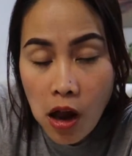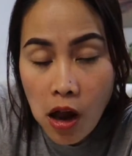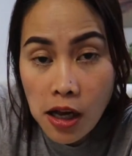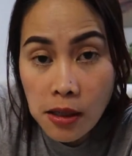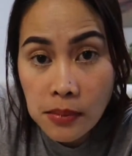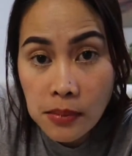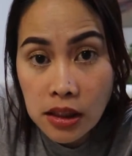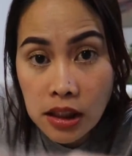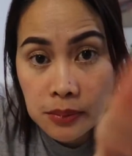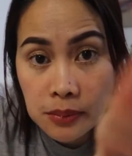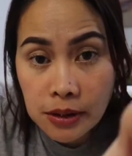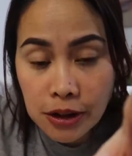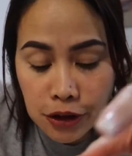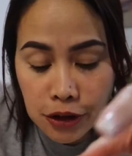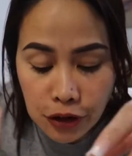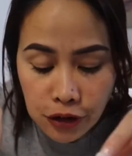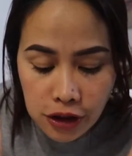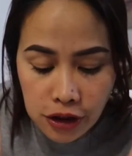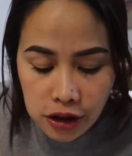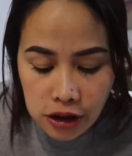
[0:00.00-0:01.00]
Ha mga
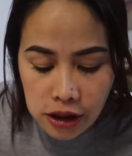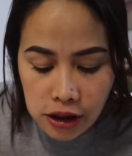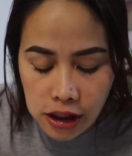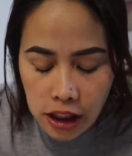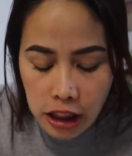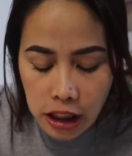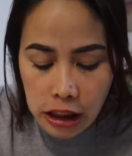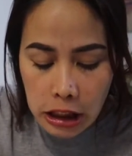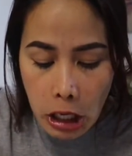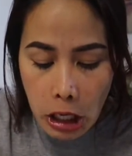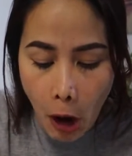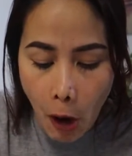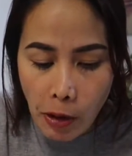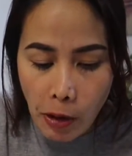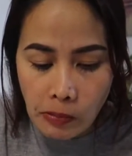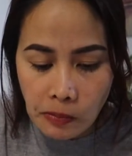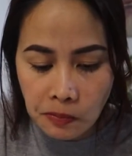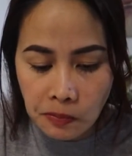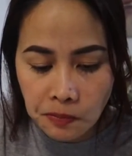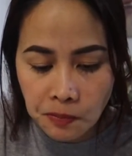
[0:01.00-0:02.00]
gikan ani.
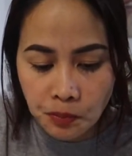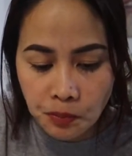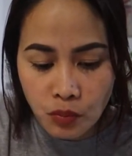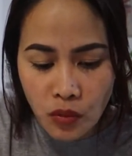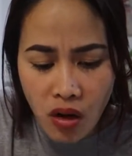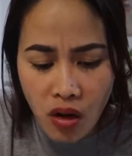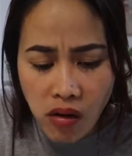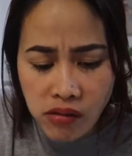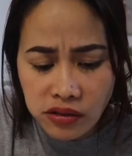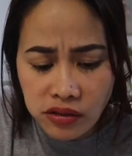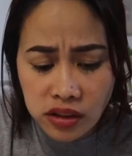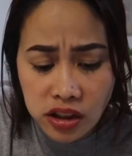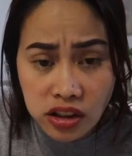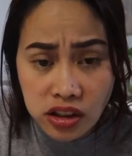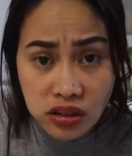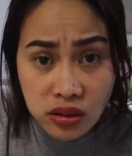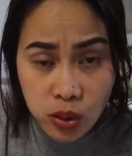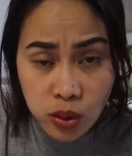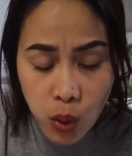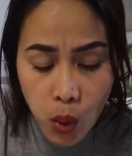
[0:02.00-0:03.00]

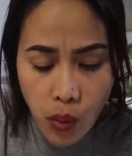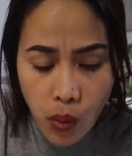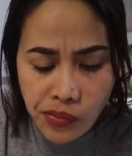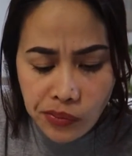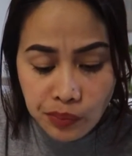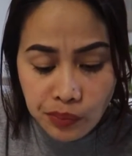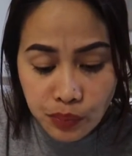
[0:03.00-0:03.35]
Nice no.